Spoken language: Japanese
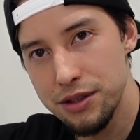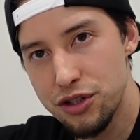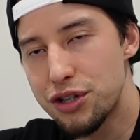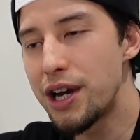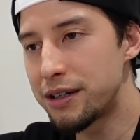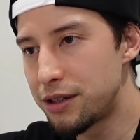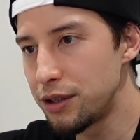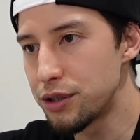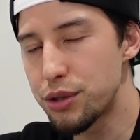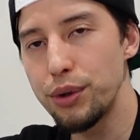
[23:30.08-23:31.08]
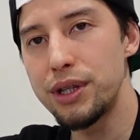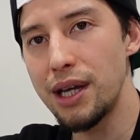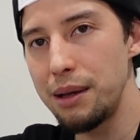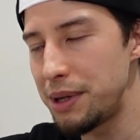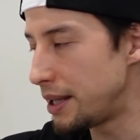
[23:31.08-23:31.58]
主役級そういっ
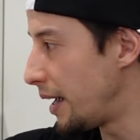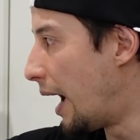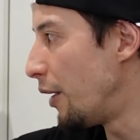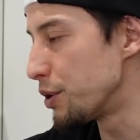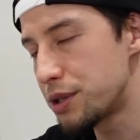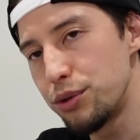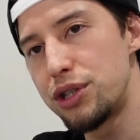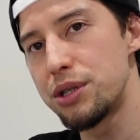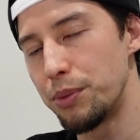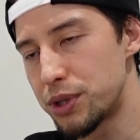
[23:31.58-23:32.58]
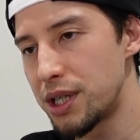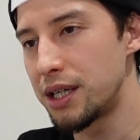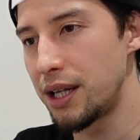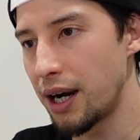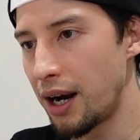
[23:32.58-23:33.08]
た意味であのスイッチもしてい
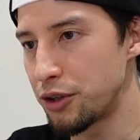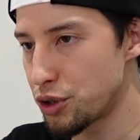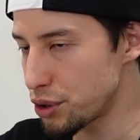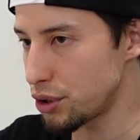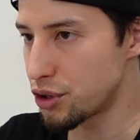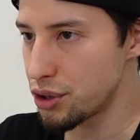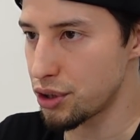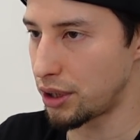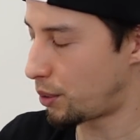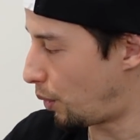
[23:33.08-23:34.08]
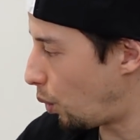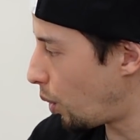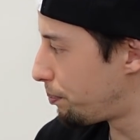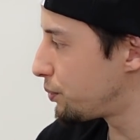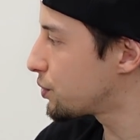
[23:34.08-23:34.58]
きながら徐々に徐々にこう
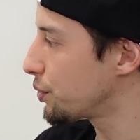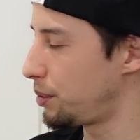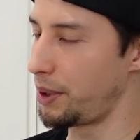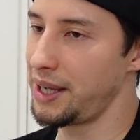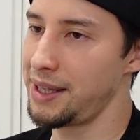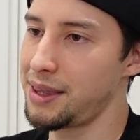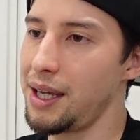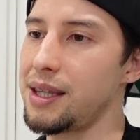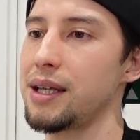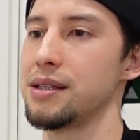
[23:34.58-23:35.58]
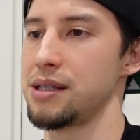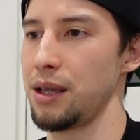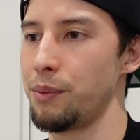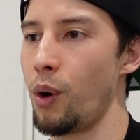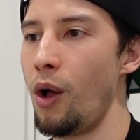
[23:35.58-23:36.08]
オープンショットも減っていたんですけ
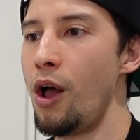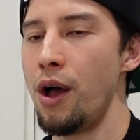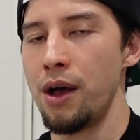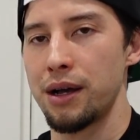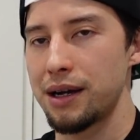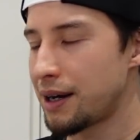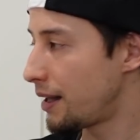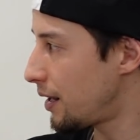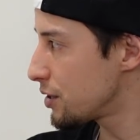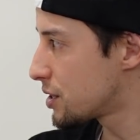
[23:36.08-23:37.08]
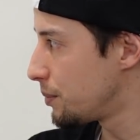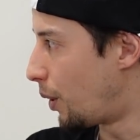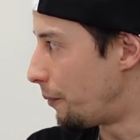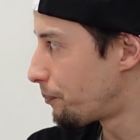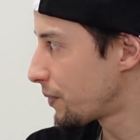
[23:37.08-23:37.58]
れども必ずし
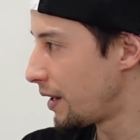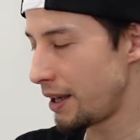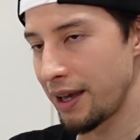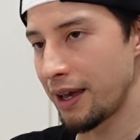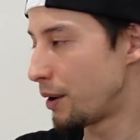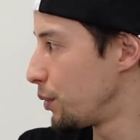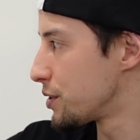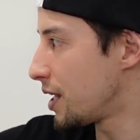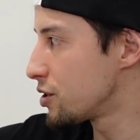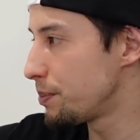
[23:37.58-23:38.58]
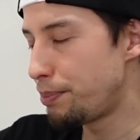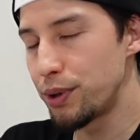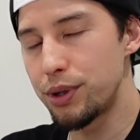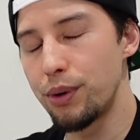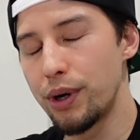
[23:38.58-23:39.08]
も、えー、この30
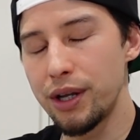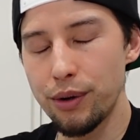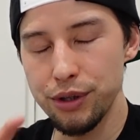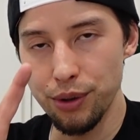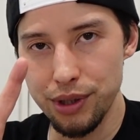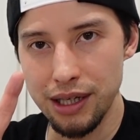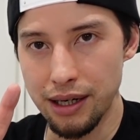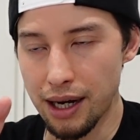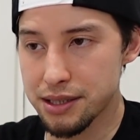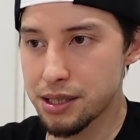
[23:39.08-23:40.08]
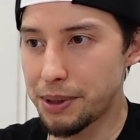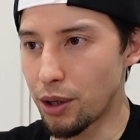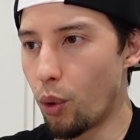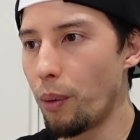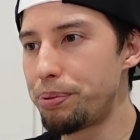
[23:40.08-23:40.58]
ポイント超えの4人が全
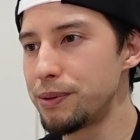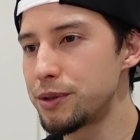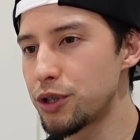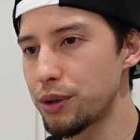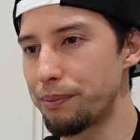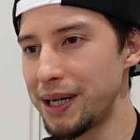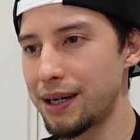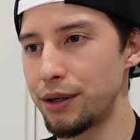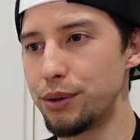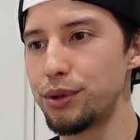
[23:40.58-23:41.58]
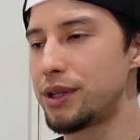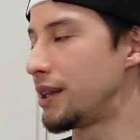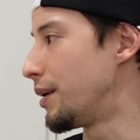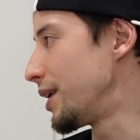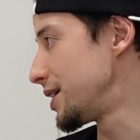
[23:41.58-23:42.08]
てオープンショットばかり打って
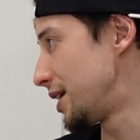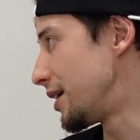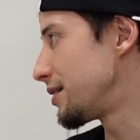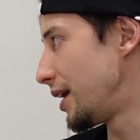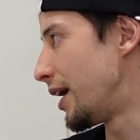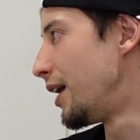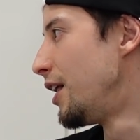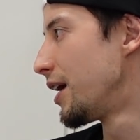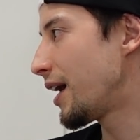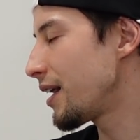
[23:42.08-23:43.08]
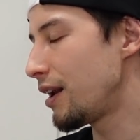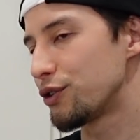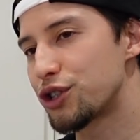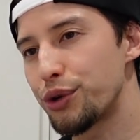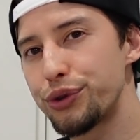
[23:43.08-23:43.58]
いたわけじゃなくて彼ら
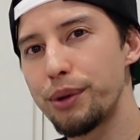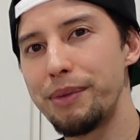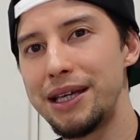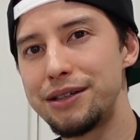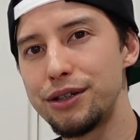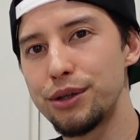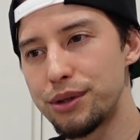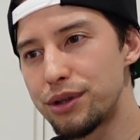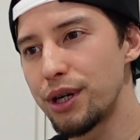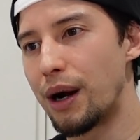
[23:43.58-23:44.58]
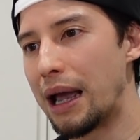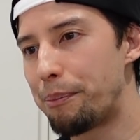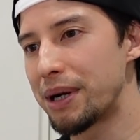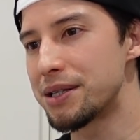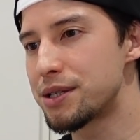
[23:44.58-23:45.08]
のショットメイク力っていうのは
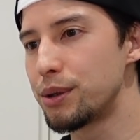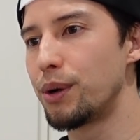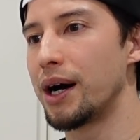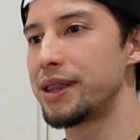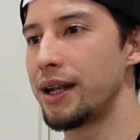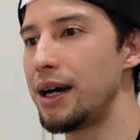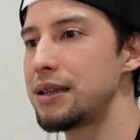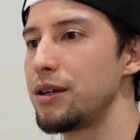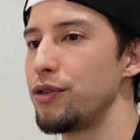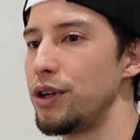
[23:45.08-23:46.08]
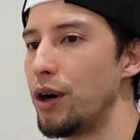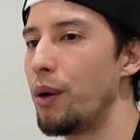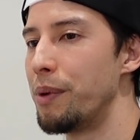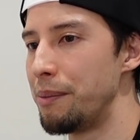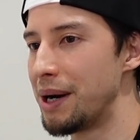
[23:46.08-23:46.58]
やっぱりすごかったなっていうふうに
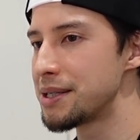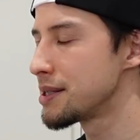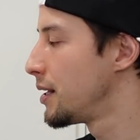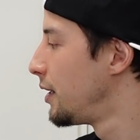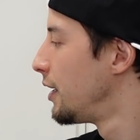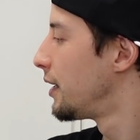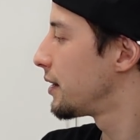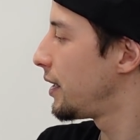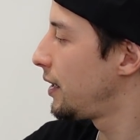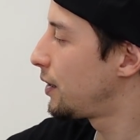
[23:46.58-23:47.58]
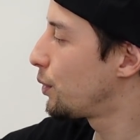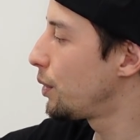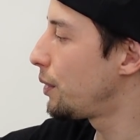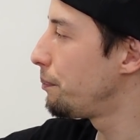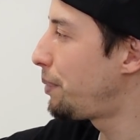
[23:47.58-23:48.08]
思いますでこ
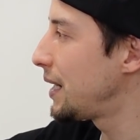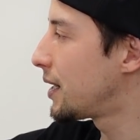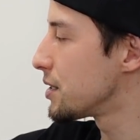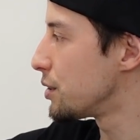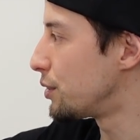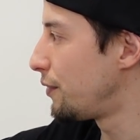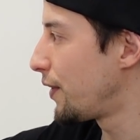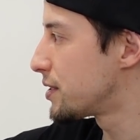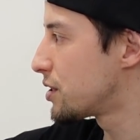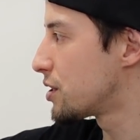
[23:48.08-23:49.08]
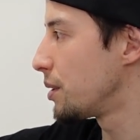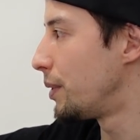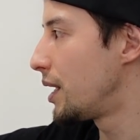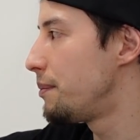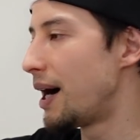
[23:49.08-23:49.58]
のペリカンズの
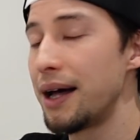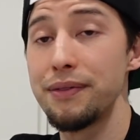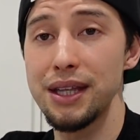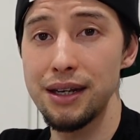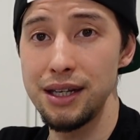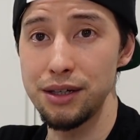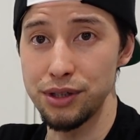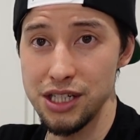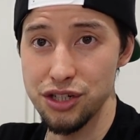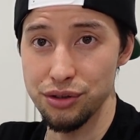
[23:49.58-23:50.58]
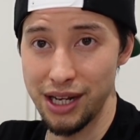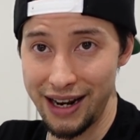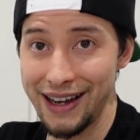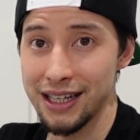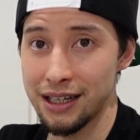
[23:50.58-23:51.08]
ディフェンスシステム今リーグ27
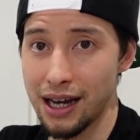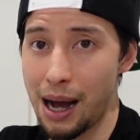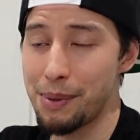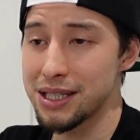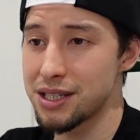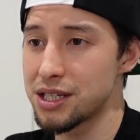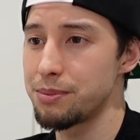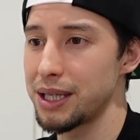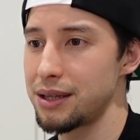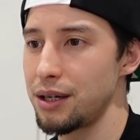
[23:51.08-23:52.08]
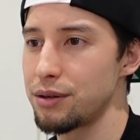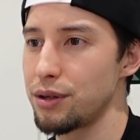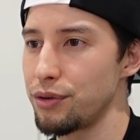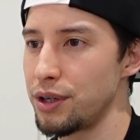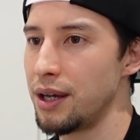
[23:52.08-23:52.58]
位に甘んじてしまっている
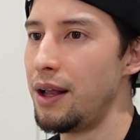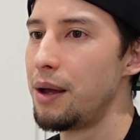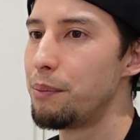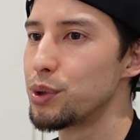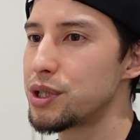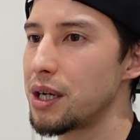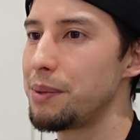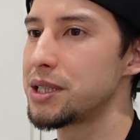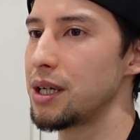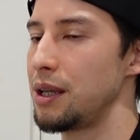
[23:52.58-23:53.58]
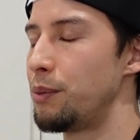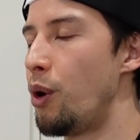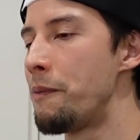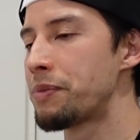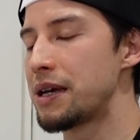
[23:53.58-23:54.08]
というふうに申し上げましたけれど
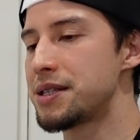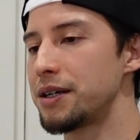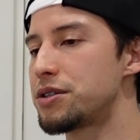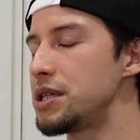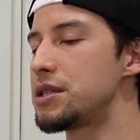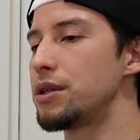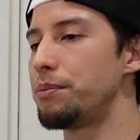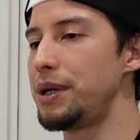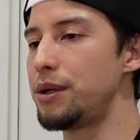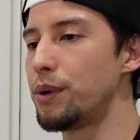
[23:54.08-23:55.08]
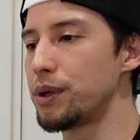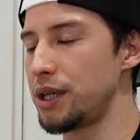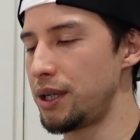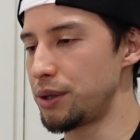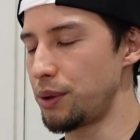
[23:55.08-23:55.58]
も昨シーズンの
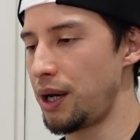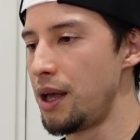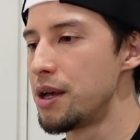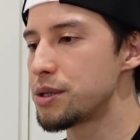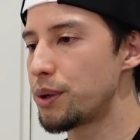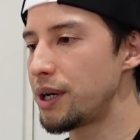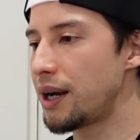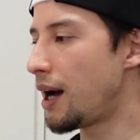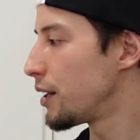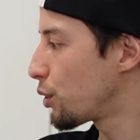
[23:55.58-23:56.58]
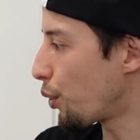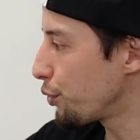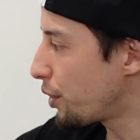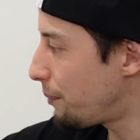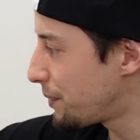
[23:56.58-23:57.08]
ミルウォーキーだとかそれから
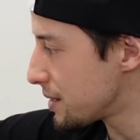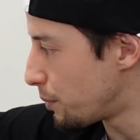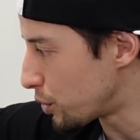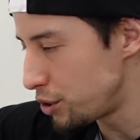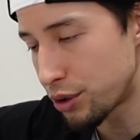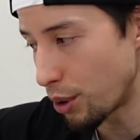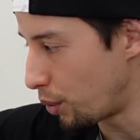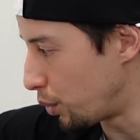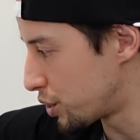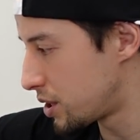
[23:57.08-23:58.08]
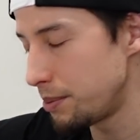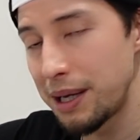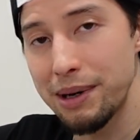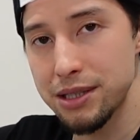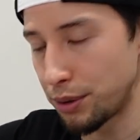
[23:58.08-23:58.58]
トロントラプターズもギュッとここを締
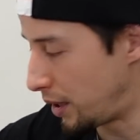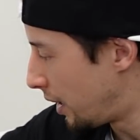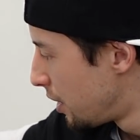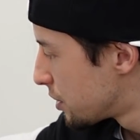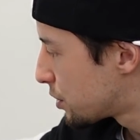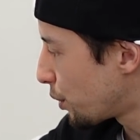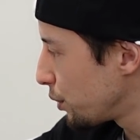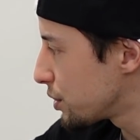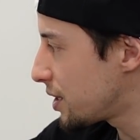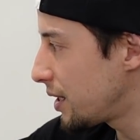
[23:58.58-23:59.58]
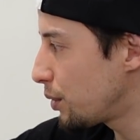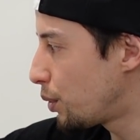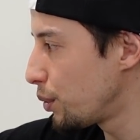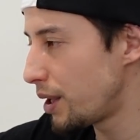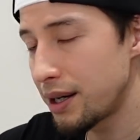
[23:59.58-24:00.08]
めますよね。
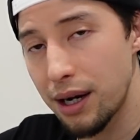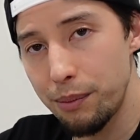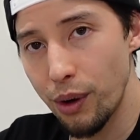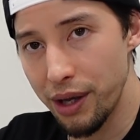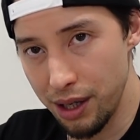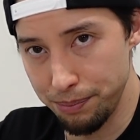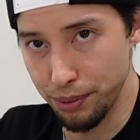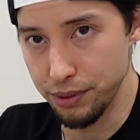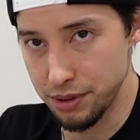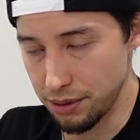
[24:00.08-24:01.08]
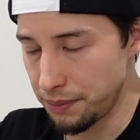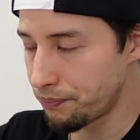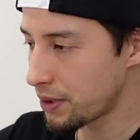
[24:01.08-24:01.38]
ストロングサイドコーナーからもヘルプをする。